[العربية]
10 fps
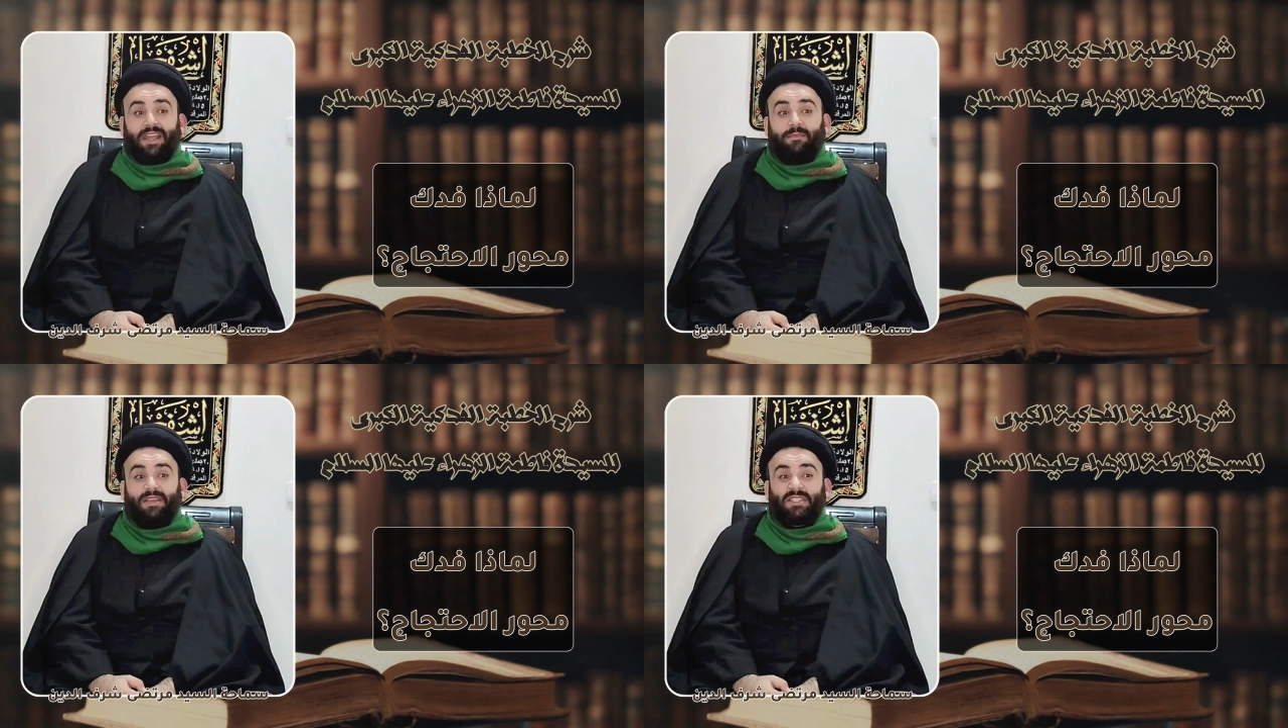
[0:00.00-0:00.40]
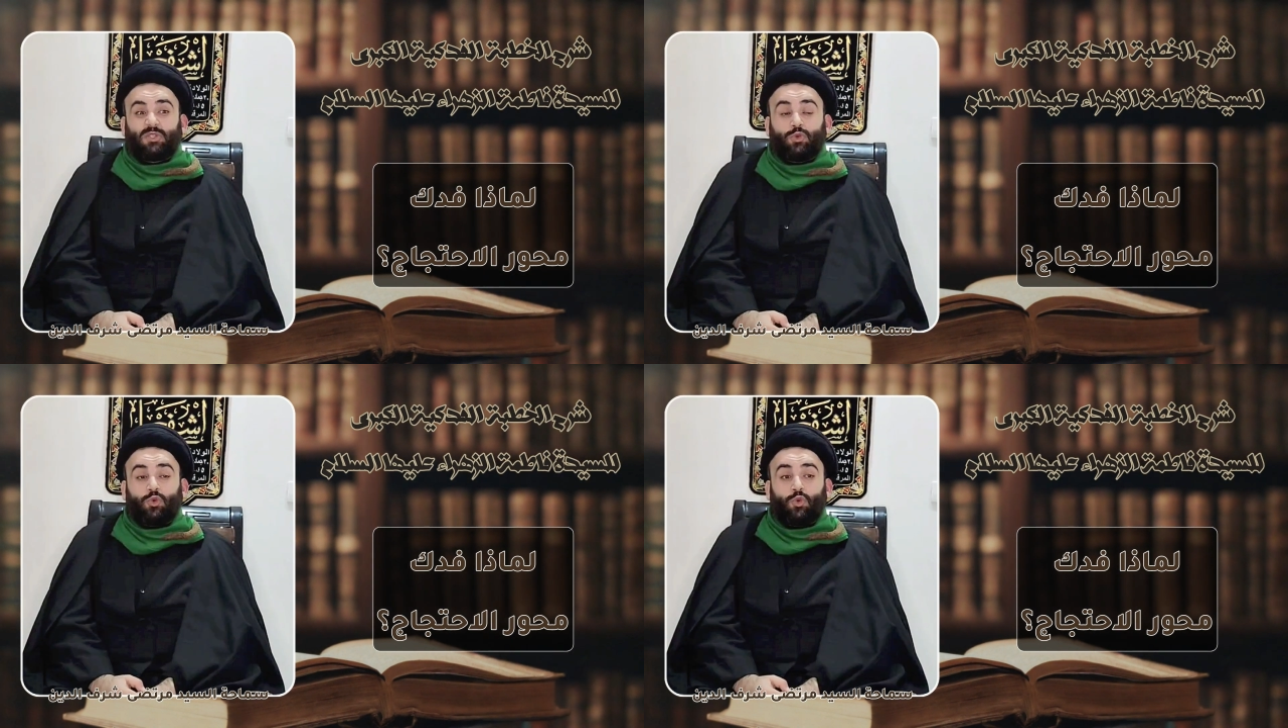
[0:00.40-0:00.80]

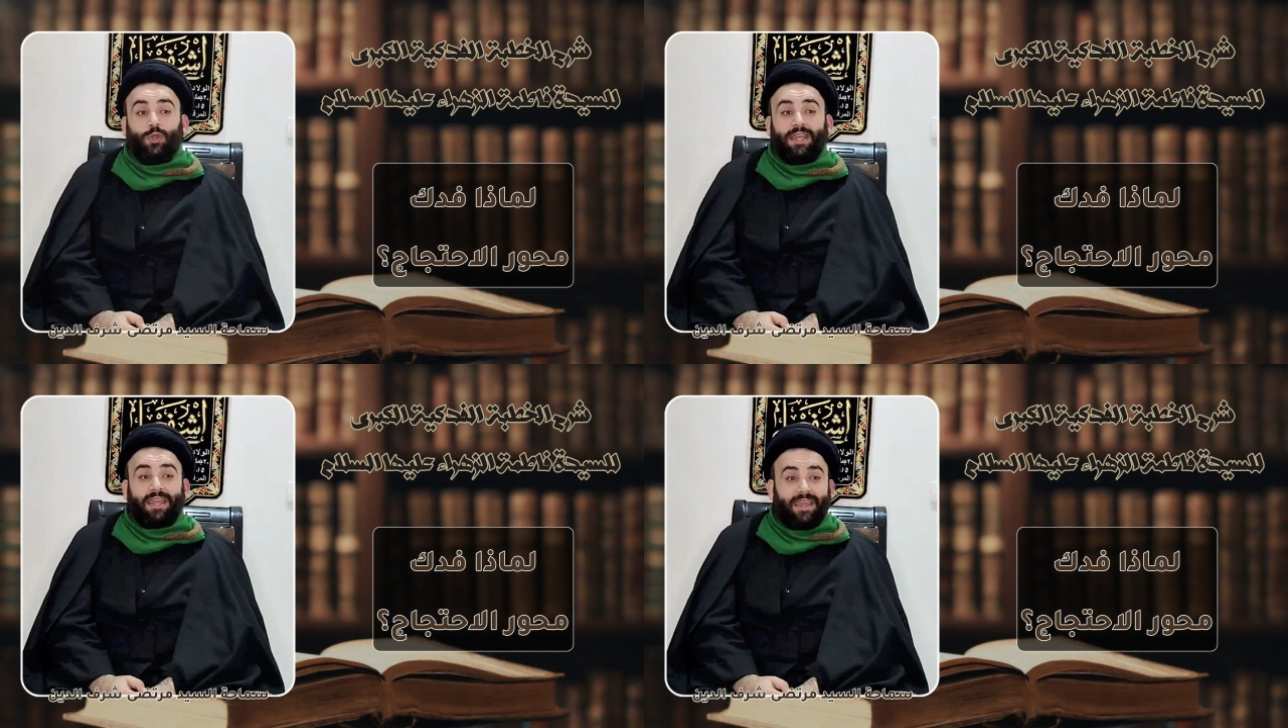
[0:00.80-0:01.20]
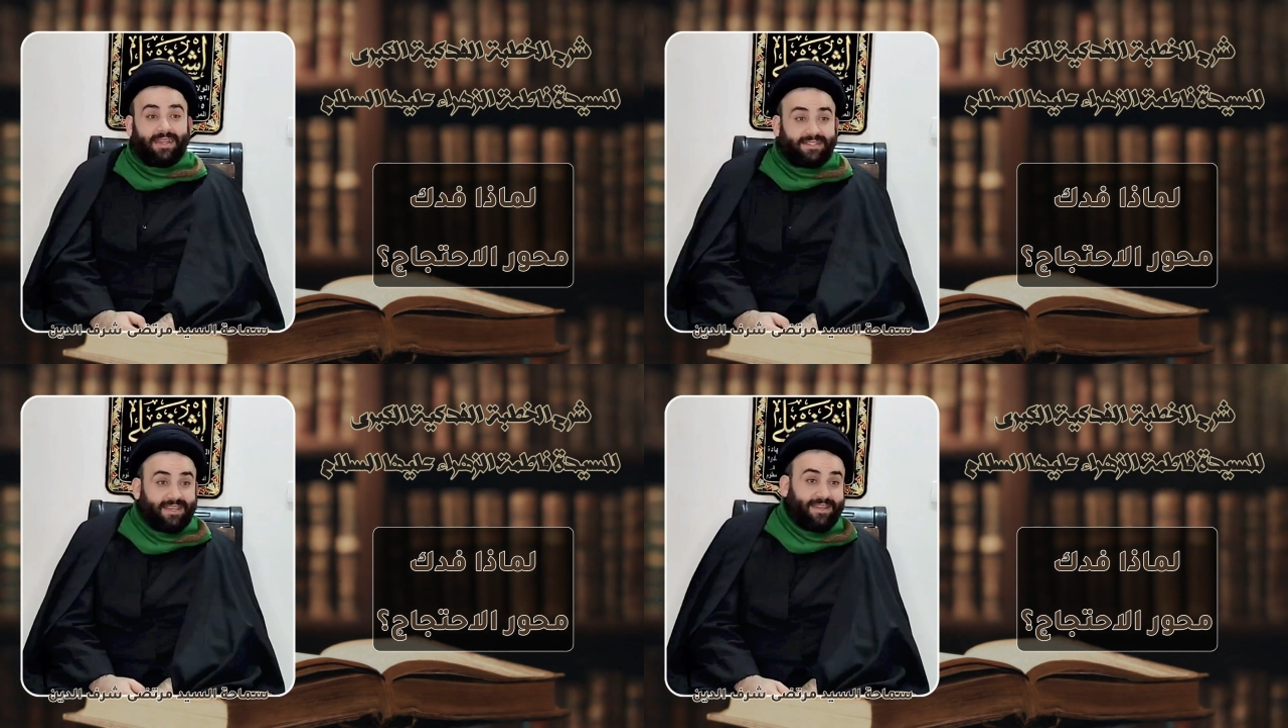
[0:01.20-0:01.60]

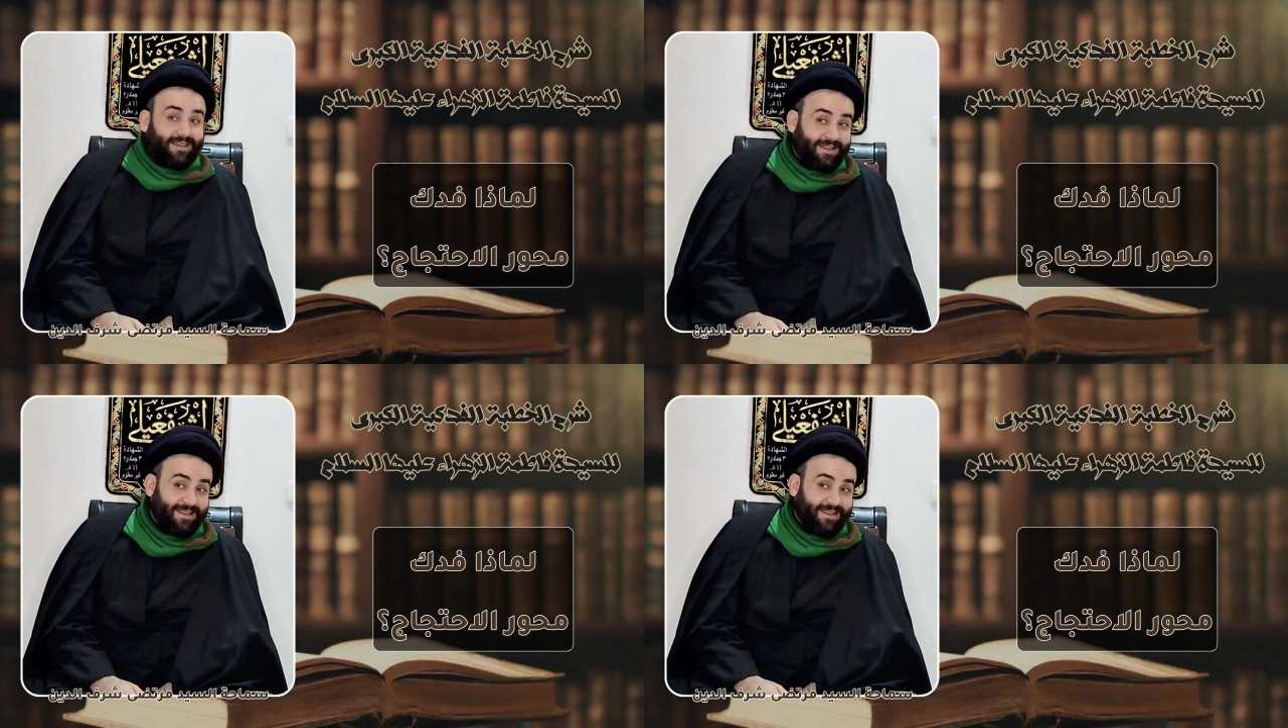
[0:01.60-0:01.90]
المسؤولية